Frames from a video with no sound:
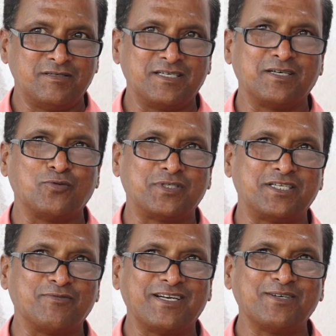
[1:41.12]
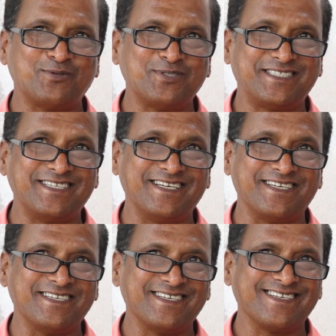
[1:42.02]
ఇక వచ్చిన వాళ్ళకు
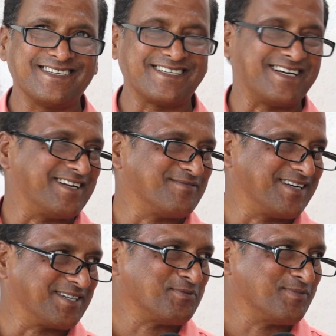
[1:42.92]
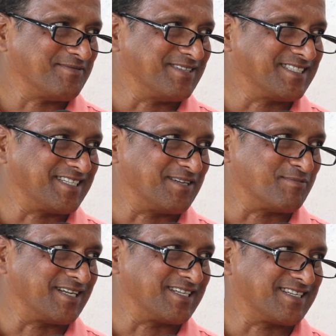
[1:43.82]
వచ్చినాయి రాని వాళ్ళకు మనం ఏం
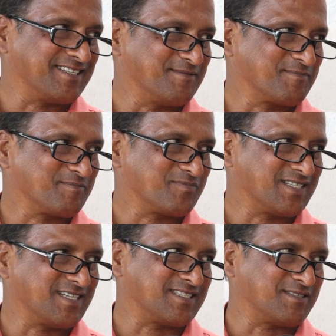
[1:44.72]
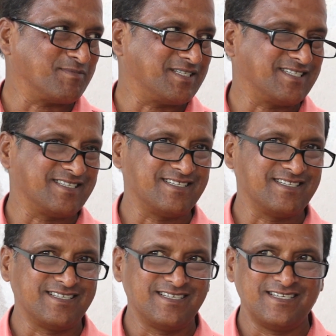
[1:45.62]
చేయలేము దానికి అంతే
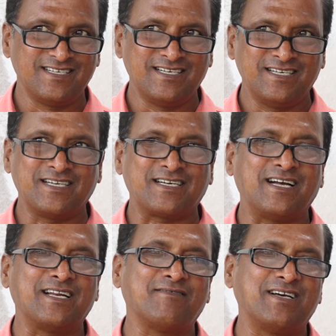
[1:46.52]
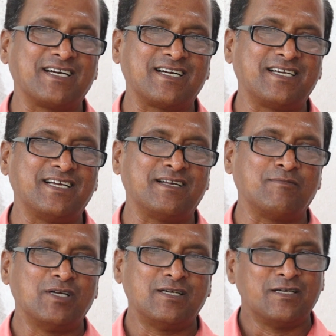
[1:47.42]
ఇక రాని వాళ్ళకంటే
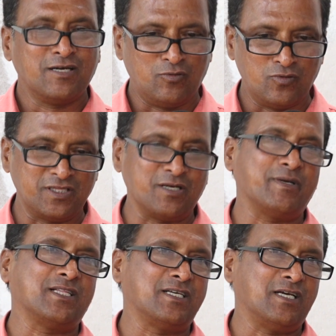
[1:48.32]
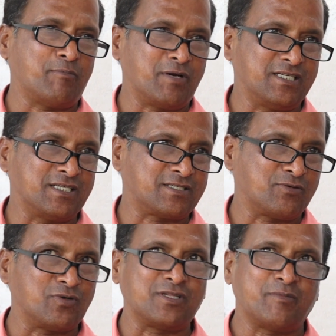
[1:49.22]
వంద మంది అప్లై
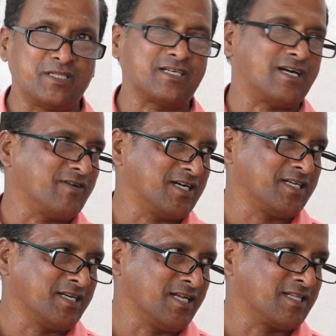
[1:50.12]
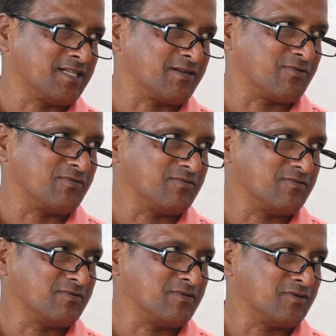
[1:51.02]
చేస్తారు వంద మందికి రావాలని ఏం లేదు కదా రూల్
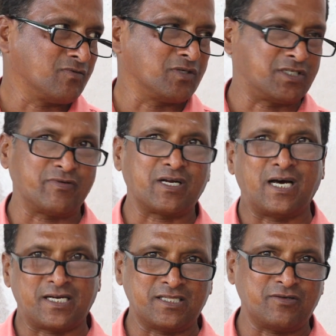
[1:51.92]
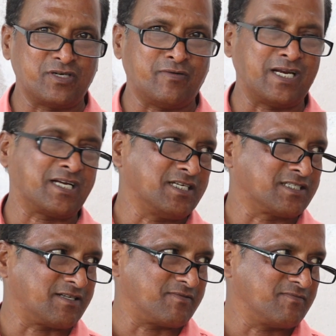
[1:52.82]
వచ్చేవరకు అర్హత ఉన్న వాళ్ళకే
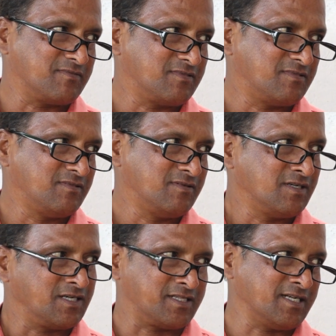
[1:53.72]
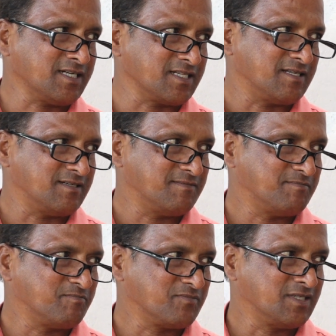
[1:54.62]
ఇస్తారు అంతేనా కదా
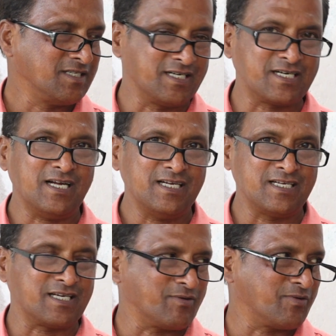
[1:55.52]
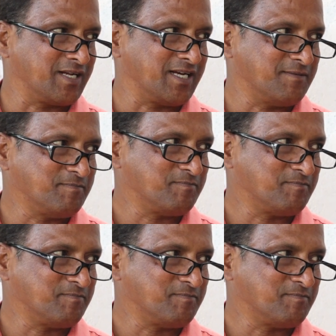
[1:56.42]
ఇంకా ఇంకేమైనా ఉన్నాయా